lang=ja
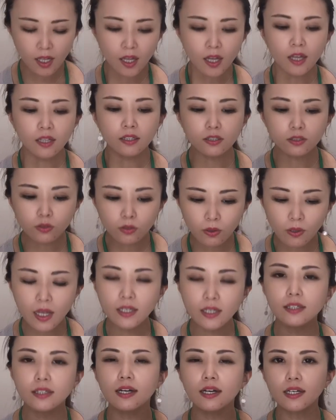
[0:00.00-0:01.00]
でそれに
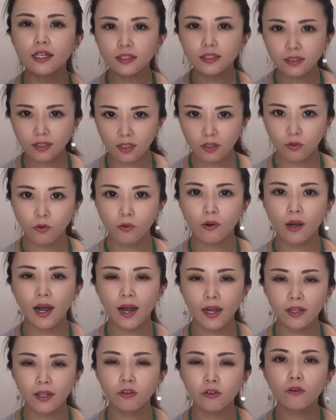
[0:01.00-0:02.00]
対しての
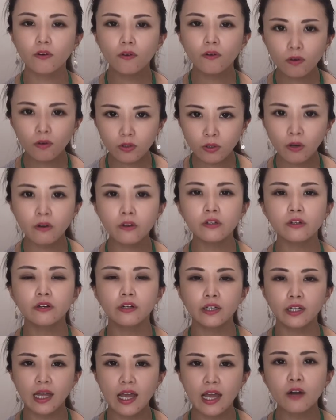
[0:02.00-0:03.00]
回答をどういうふう
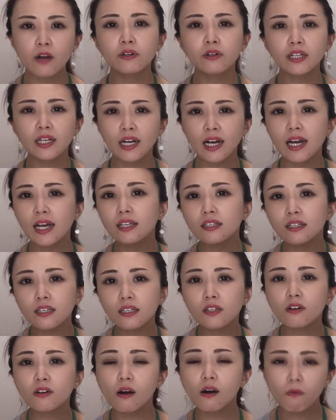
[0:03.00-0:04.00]
に英語で書いていい
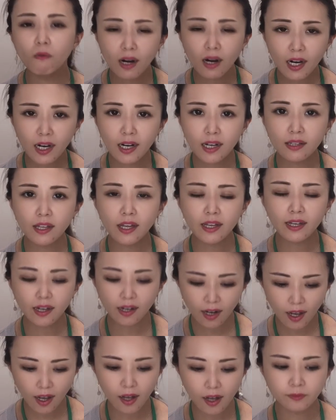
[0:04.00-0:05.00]
のか分からないか
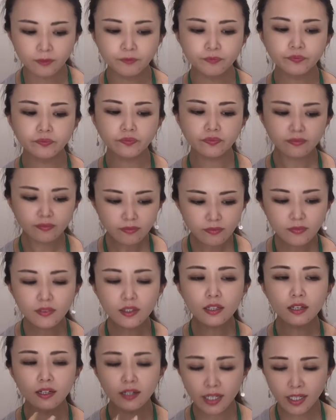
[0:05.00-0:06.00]
ら
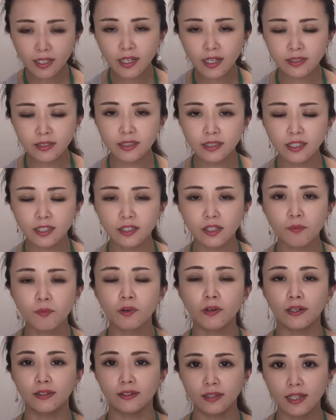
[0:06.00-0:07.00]
リンゲージに来ても
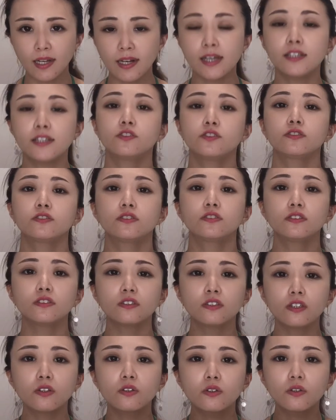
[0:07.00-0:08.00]
らって練習するっ
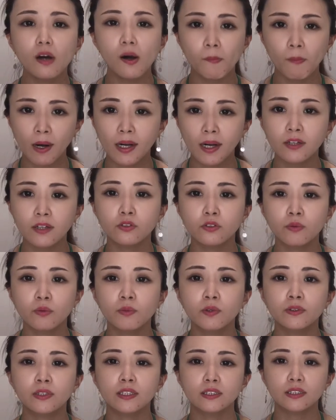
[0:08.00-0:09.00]
ていうのは分かると思
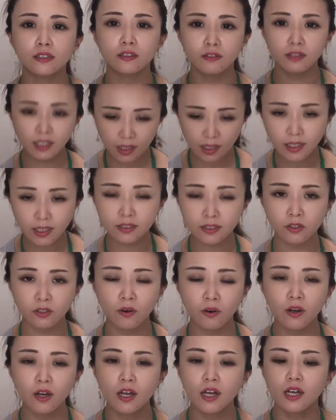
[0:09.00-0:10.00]
うんですいいんですよ
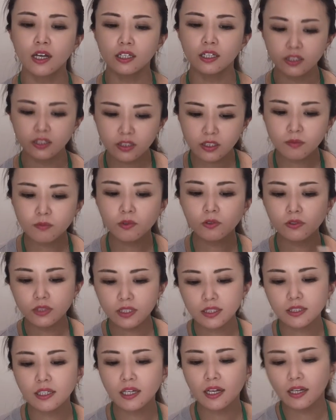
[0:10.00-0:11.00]
質問
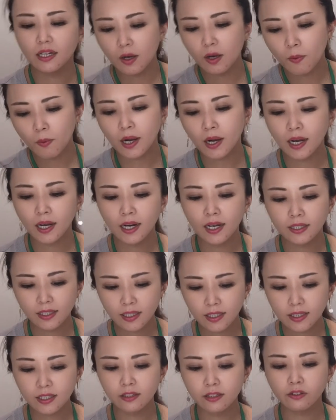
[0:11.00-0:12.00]
自体がわからな
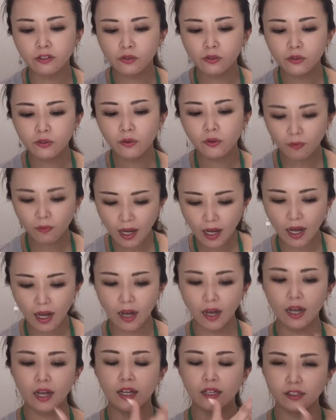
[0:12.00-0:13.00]
いっていうのは
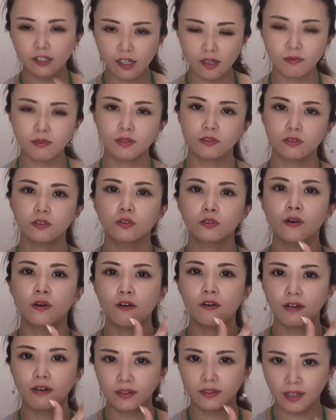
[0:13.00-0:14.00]
多分それ
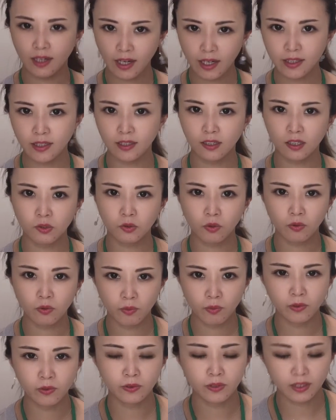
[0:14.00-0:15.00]
は怠惰だと
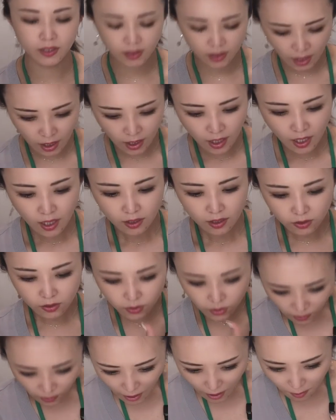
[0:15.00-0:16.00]
思うんですねで
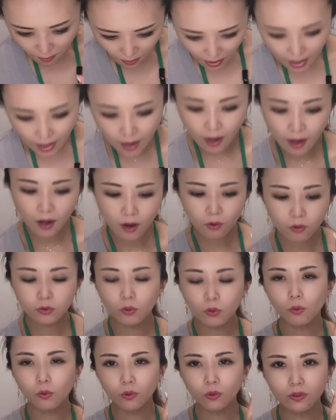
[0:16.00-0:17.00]
それは本当
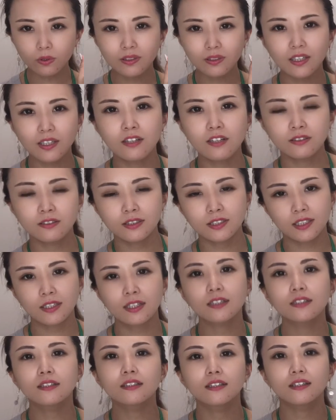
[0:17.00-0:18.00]
怒ってるんじゃな
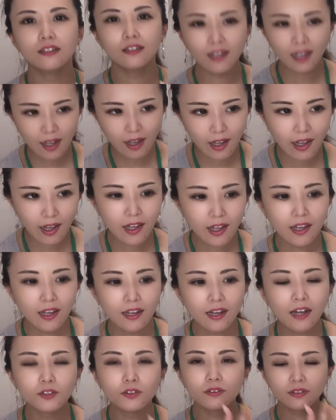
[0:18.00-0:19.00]
くて
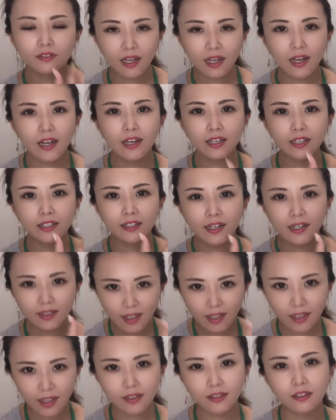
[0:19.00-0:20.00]
あの怠惰
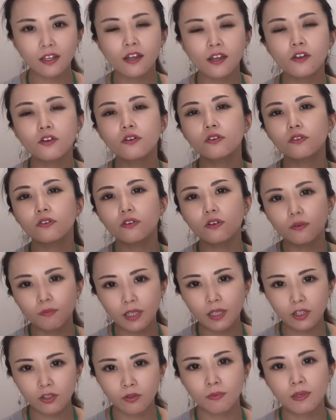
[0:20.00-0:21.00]
だっていうのを
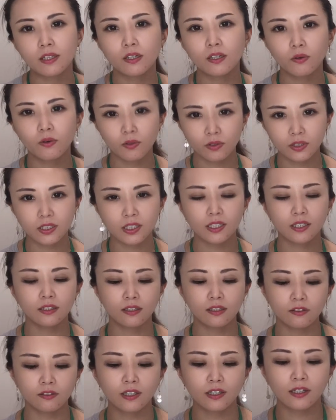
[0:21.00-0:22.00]
認めてほしいっ
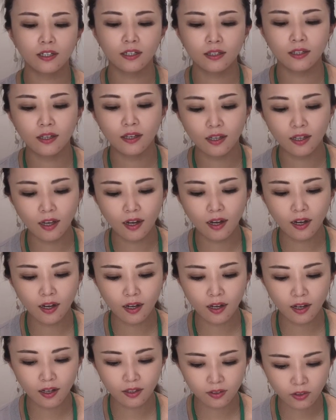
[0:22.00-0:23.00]
ていうだけで
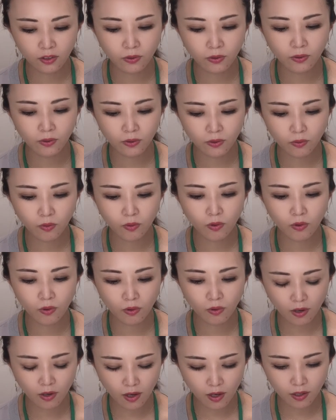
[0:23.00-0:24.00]
あの
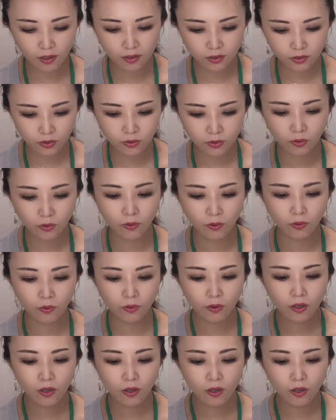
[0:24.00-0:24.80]
その